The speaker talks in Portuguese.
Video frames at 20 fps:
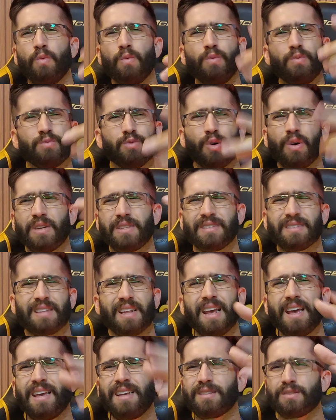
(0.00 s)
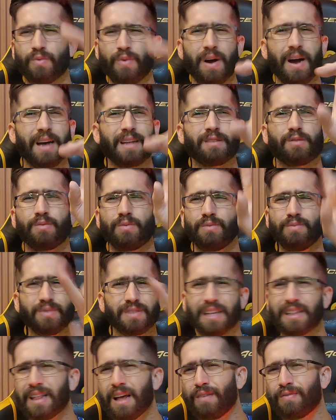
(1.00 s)
Um, dois, três, quatro, um
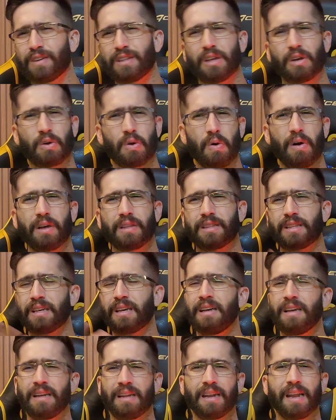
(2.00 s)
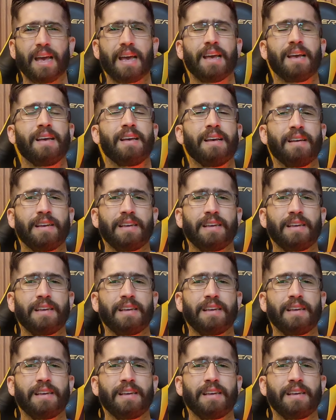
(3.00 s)
centavo cada cota, né?